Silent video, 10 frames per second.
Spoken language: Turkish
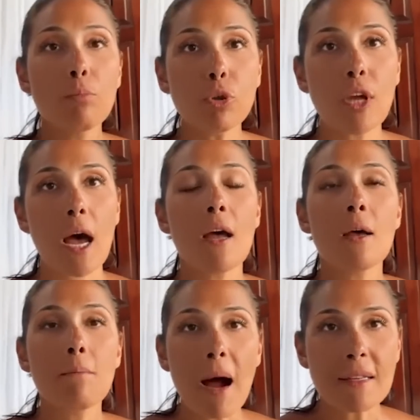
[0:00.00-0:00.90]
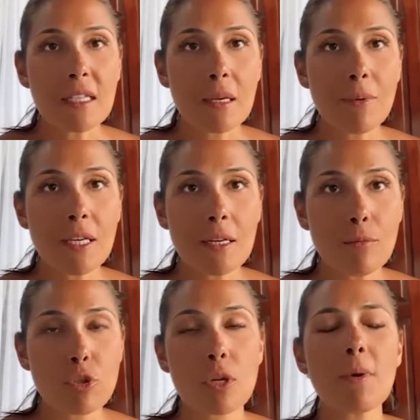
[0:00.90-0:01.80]
Bu da Mart
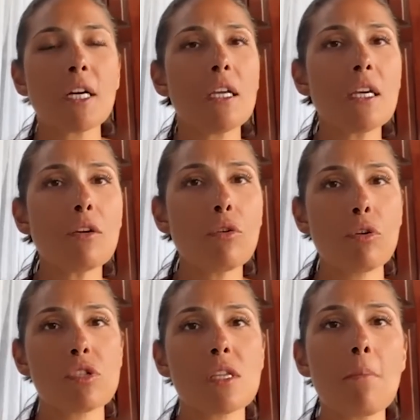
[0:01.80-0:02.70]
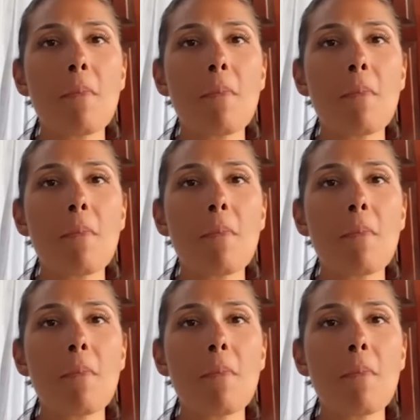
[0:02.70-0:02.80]
2023'te bakın iki gün öncesinde